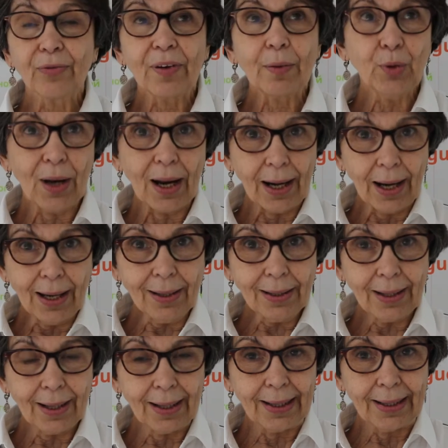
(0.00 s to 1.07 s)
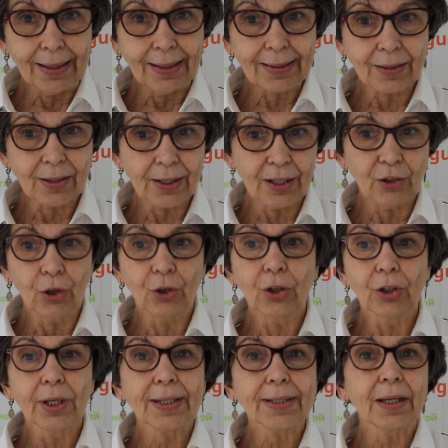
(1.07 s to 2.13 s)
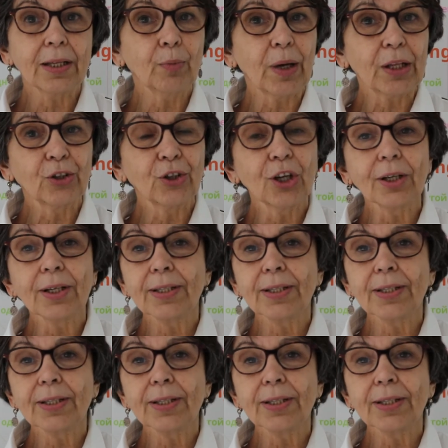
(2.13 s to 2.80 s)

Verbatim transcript: Fabulala, les enseignants, les animateurs,